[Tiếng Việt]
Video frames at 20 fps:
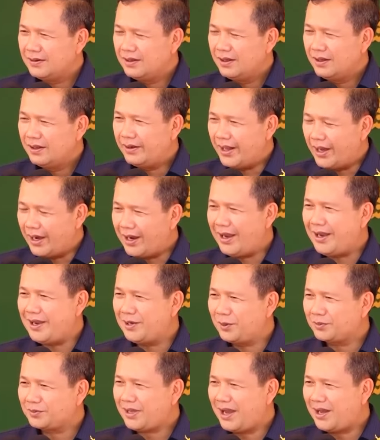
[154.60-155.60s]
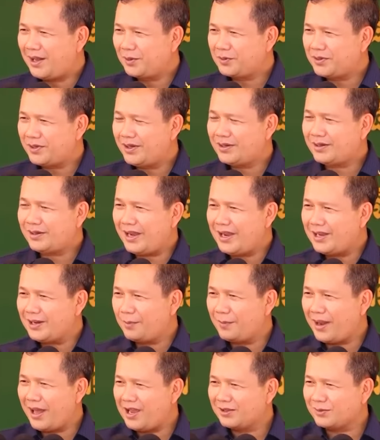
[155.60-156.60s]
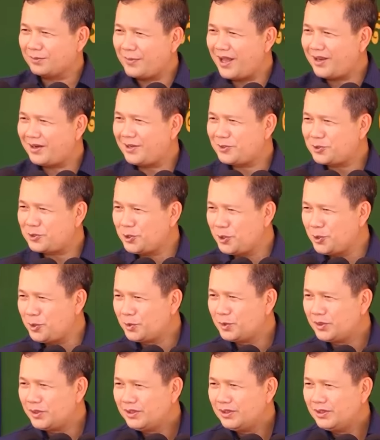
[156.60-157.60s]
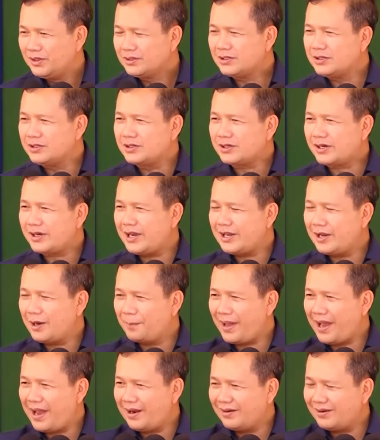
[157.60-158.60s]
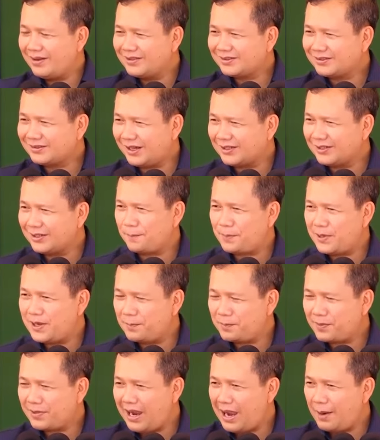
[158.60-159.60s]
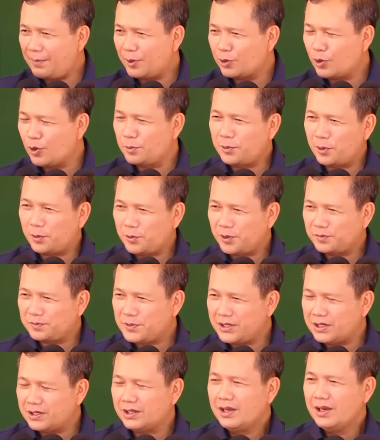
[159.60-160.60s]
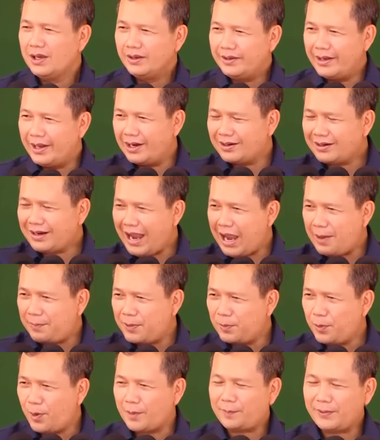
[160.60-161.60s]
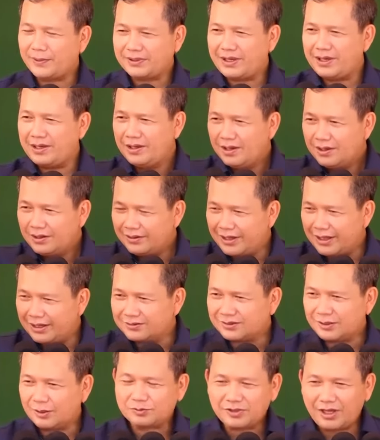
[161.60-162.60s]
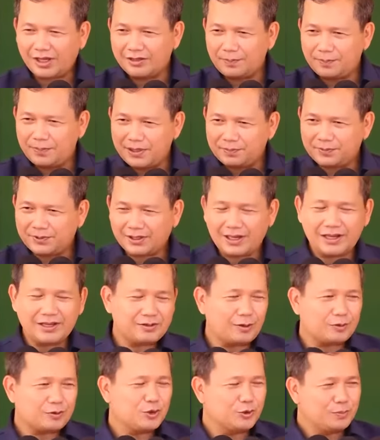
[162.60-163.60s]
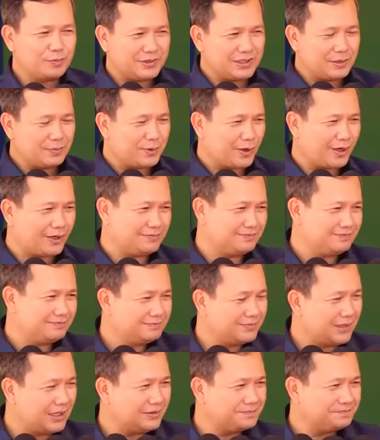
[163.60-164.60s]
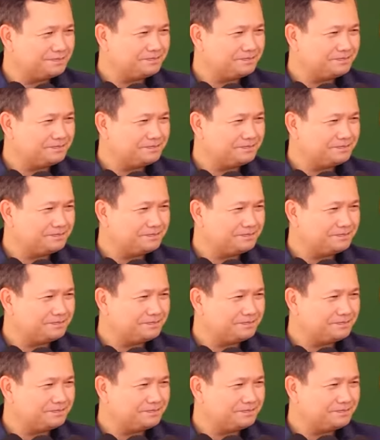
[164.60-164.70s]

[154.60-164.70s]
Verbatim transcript: nâng ai lục ta lục dây kê đồng này sầm đại đại chử. Cứ kê đầm này này san để phép ca bằng rộp rồng rộp chiết nâng ca bị vọt bật tê nâng sọc san để phép sẽ cái đây sọc chun bị chê bọt mà